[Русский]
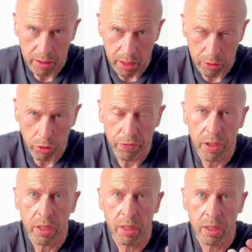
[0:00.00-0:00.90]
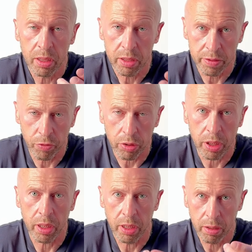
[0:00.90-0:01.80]
картофель,
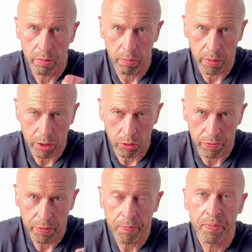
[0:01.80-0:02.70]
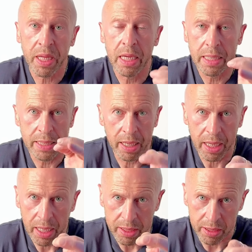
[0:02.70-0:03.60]
свекла, морковь на
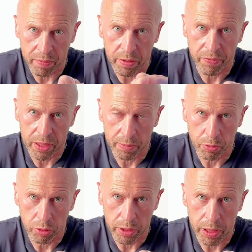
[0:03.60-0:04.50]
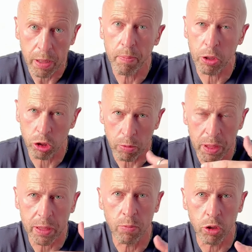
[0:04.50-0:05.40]
активной фазе похудения. Потом
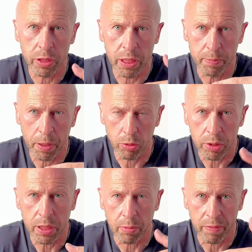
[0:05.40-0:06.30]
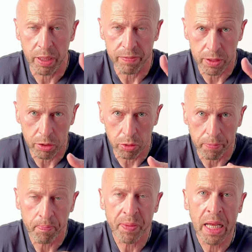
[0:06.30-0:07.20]
это можно эти продукты добавлять в рацион.
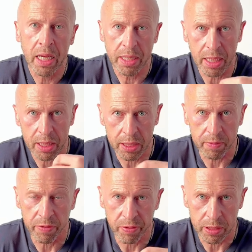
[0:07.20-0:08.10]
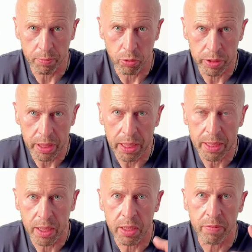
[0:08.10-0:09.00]
На активной фазе похудения
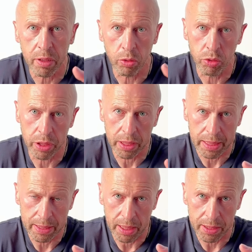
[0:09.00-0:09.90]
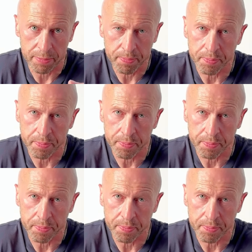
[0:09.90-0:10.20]
от этого лучше отказаться.